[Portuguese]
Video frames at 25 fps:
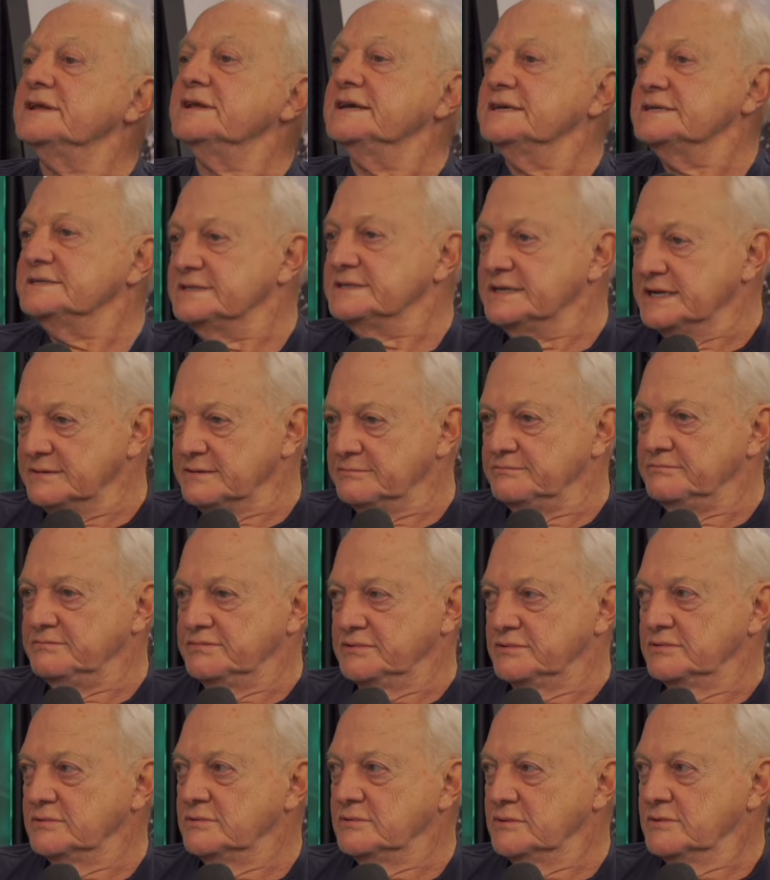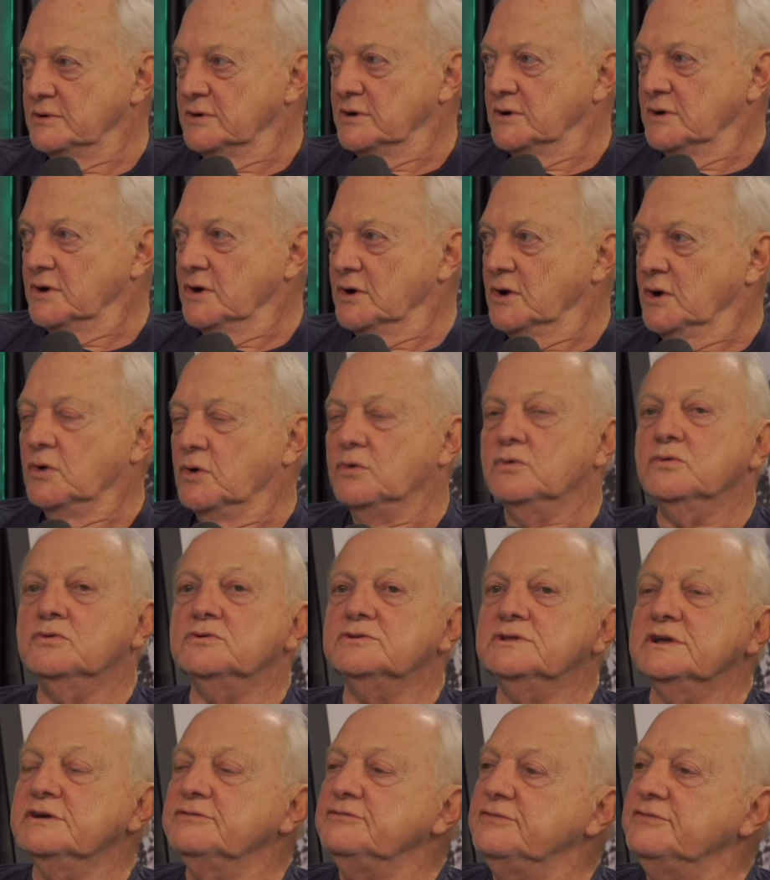exemplo, um
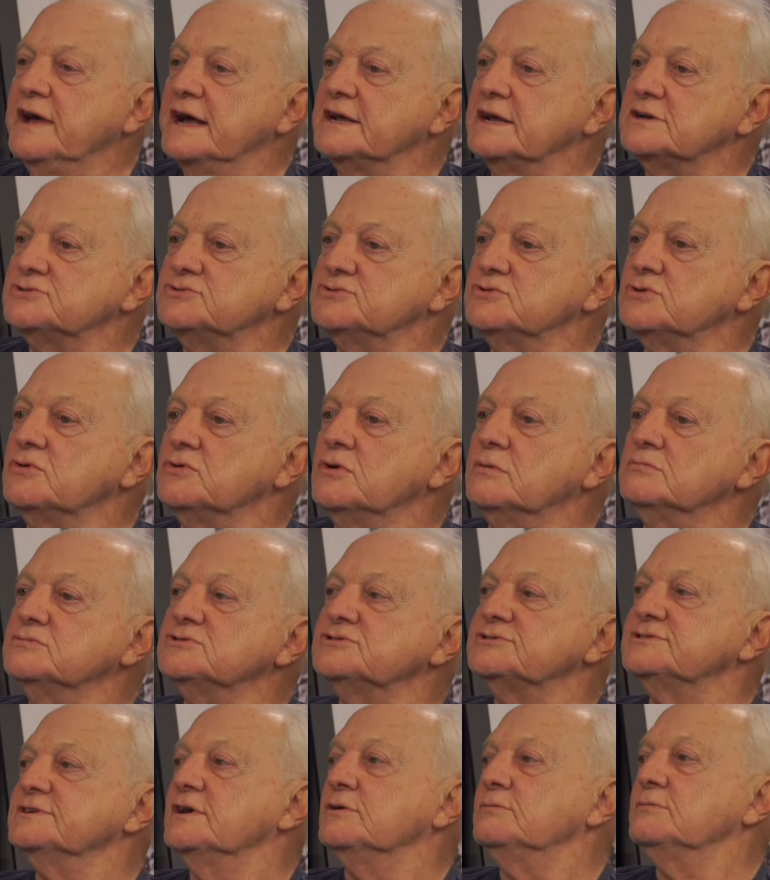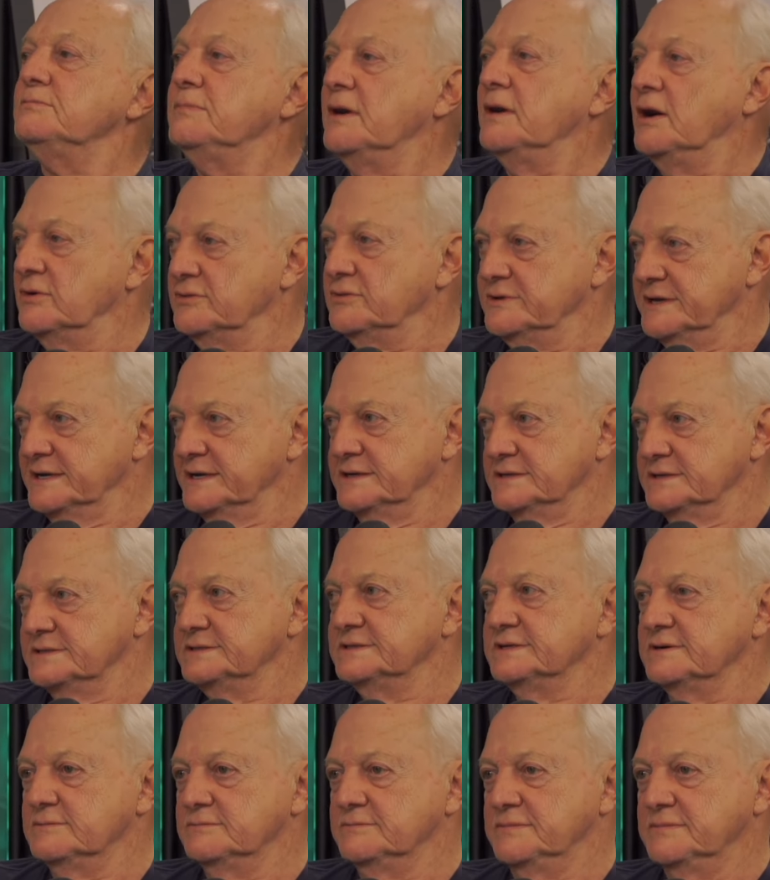universo como São Paulo e Grande
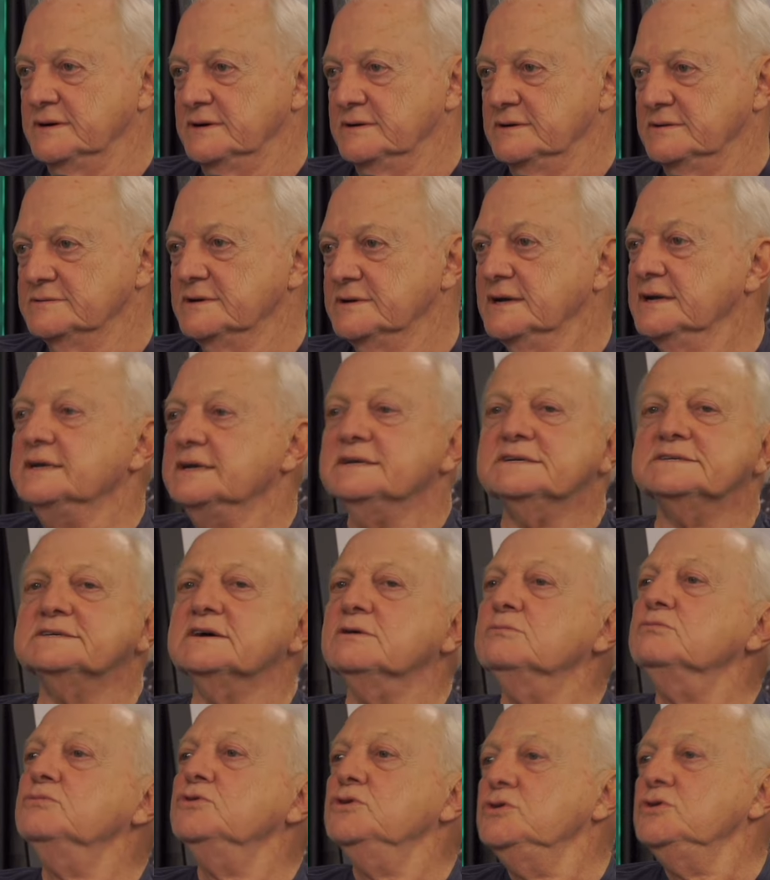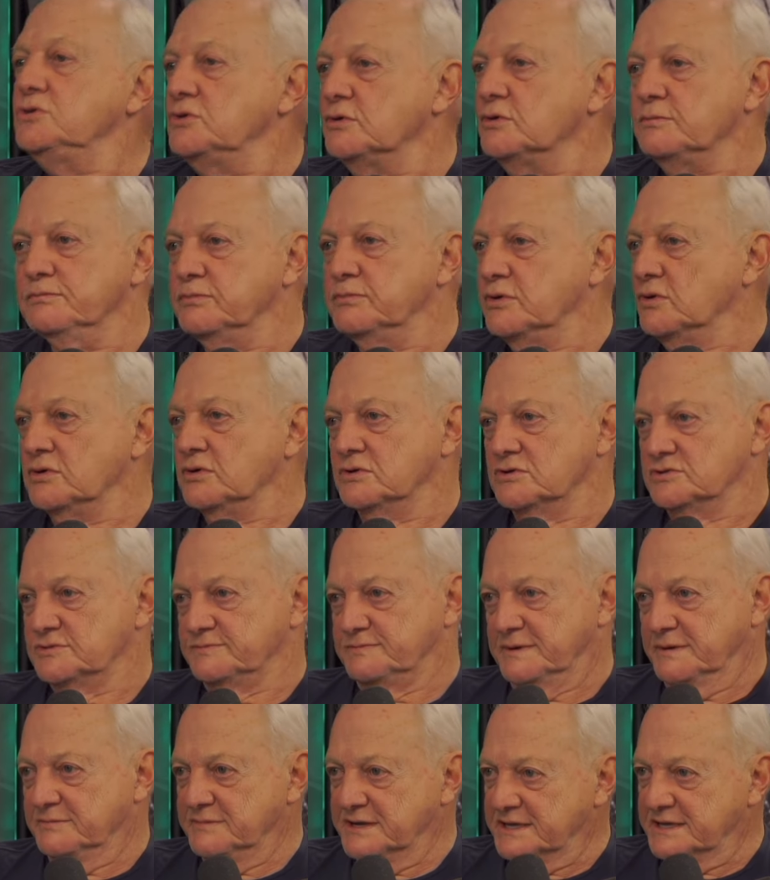São Paulo. São muito poucos
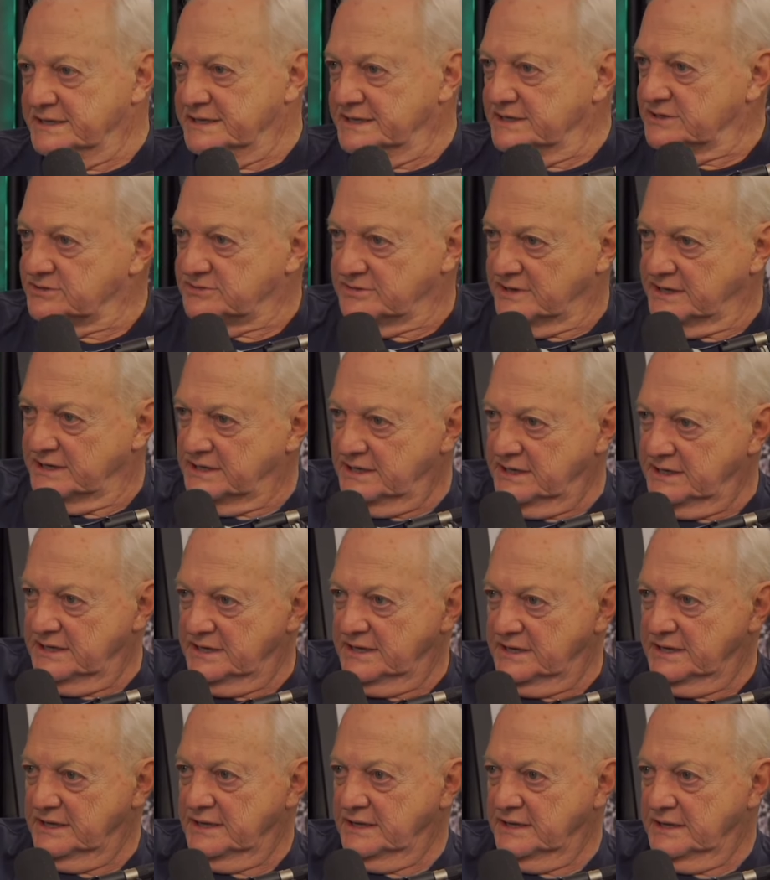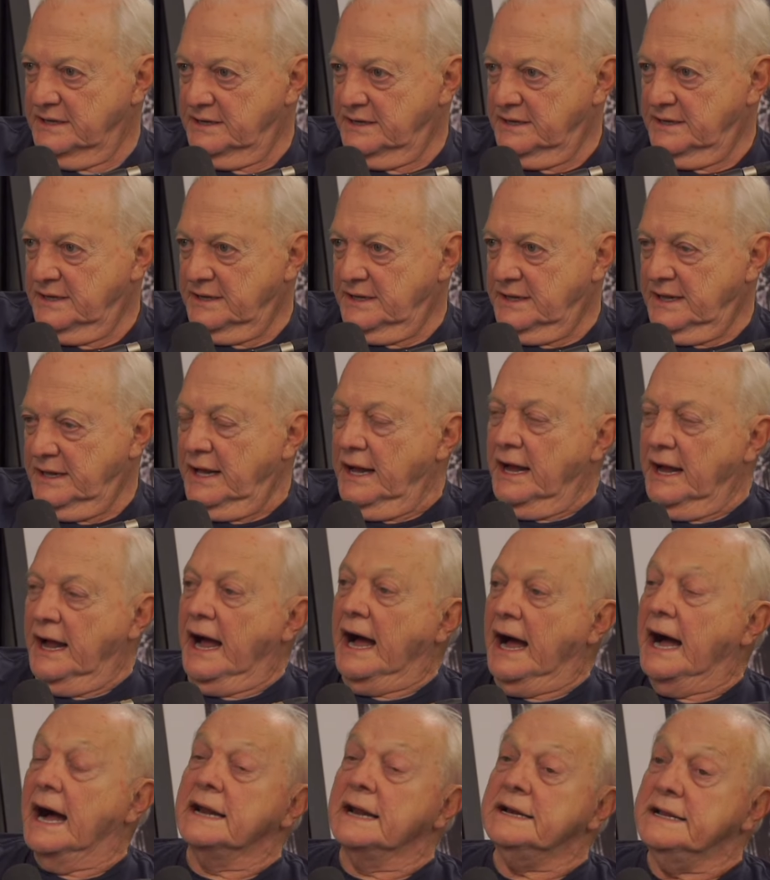para medir isso aqui.
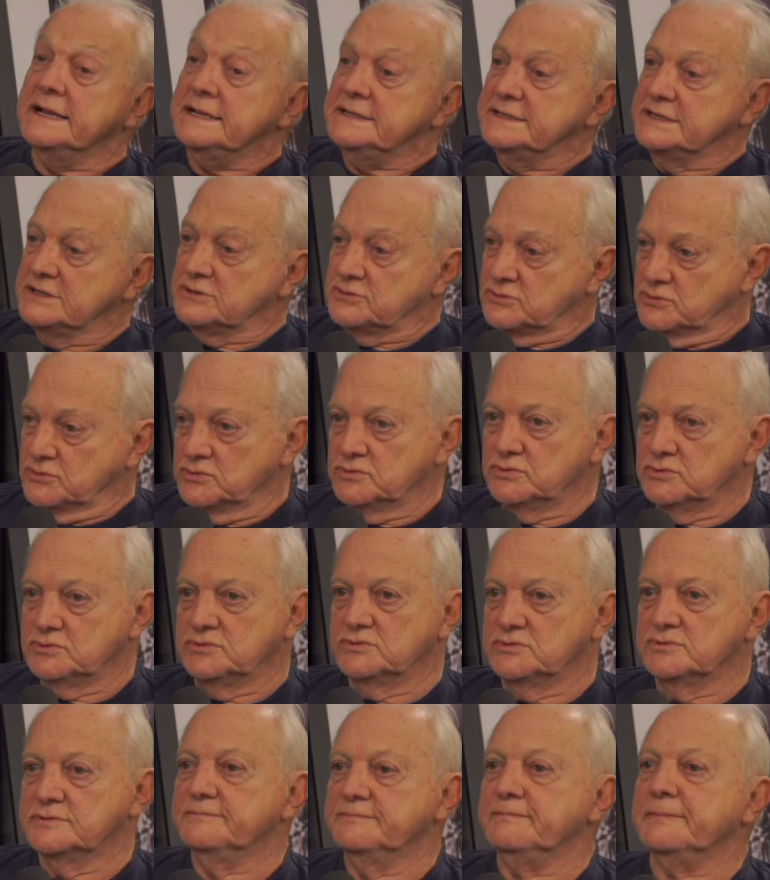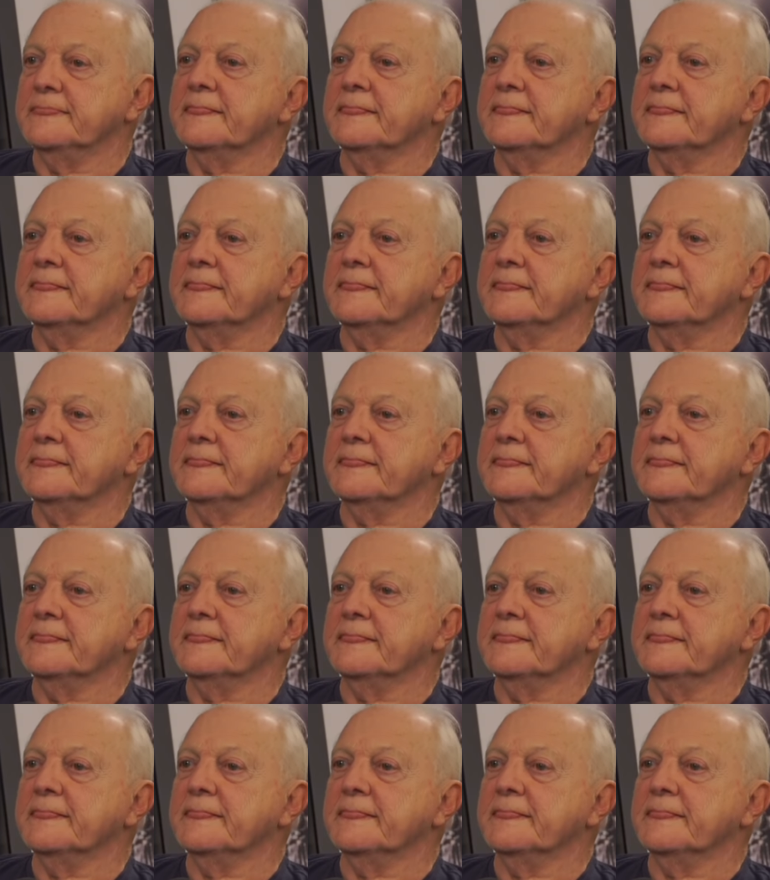Além de tudo,